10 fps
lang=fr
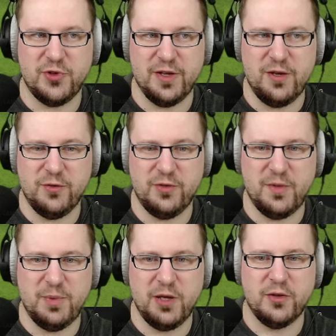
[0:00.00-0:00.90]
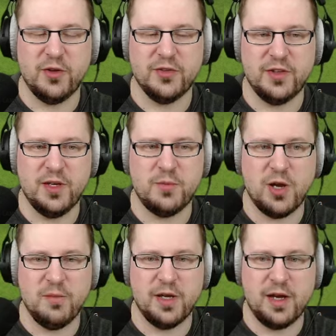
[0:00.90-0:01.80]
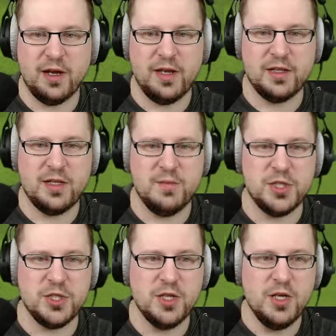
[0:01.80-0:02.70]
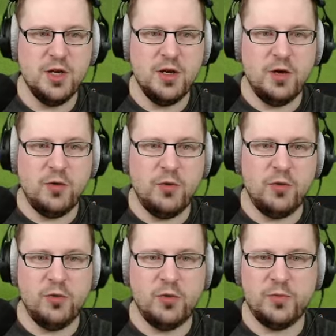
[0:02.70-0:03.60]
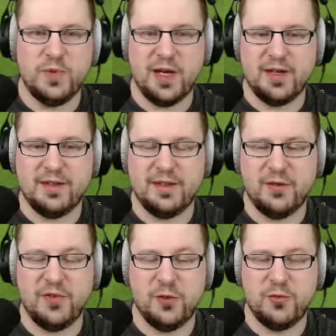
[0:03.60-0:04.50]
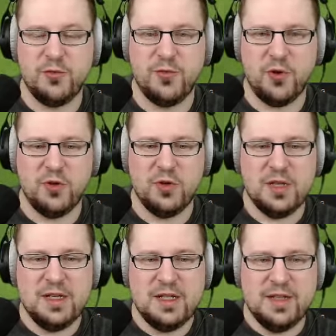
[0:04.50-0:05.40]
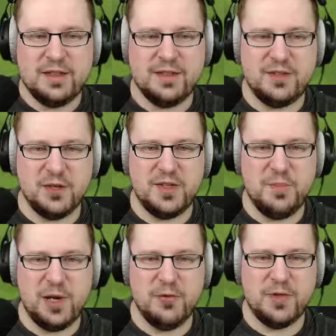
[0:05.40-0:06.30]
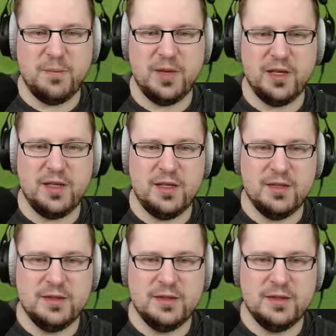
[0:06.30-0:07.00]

rien en deuxième période Non, c'est terrible quand même les gars. Allez, Kimich. Oh, le coup de pied arrêté, enfin le coup franc qui est sorti par Luca Perry.